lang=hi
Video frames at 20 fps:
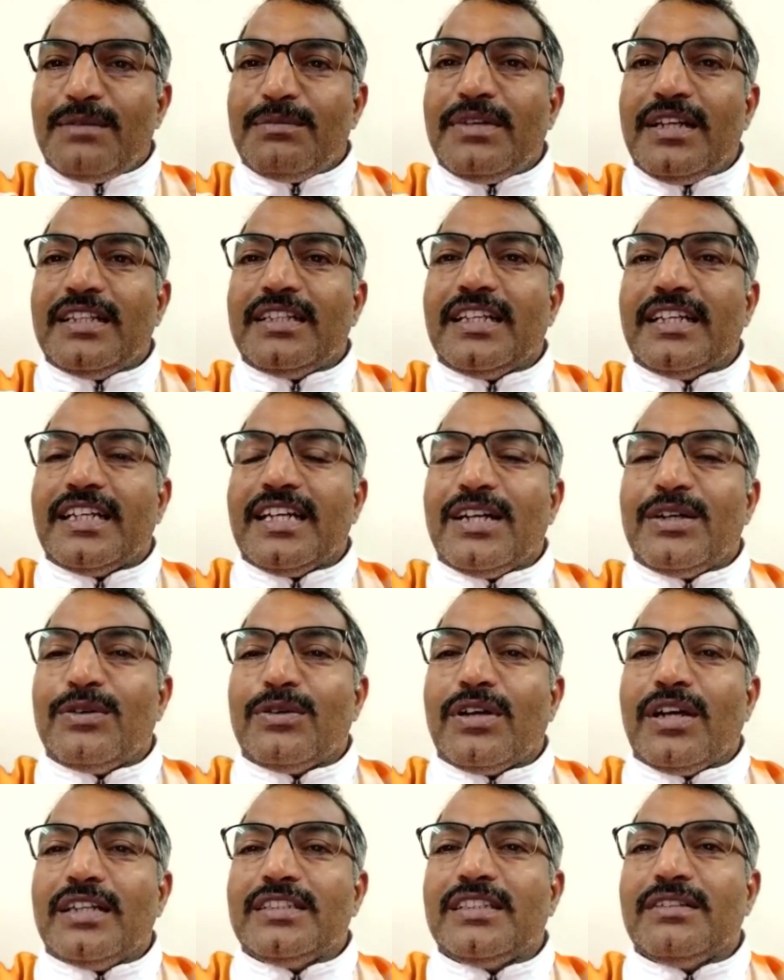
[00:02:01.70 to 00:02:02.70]
आपने देखा
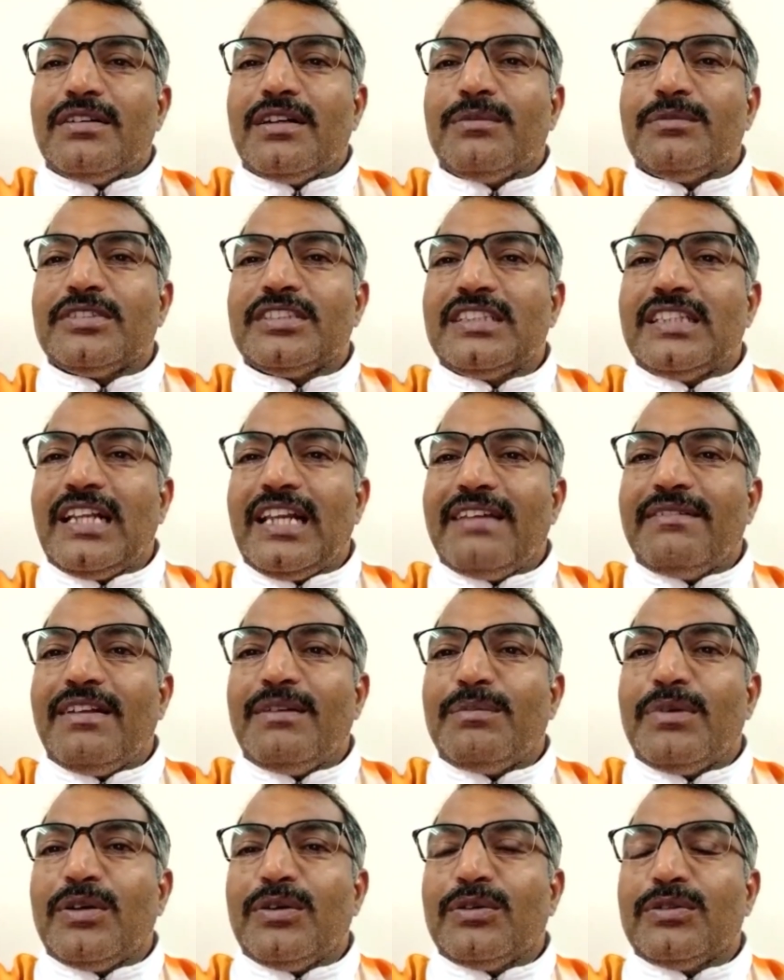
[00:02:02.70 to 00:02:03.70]
होगा जब हम सी लेवल पे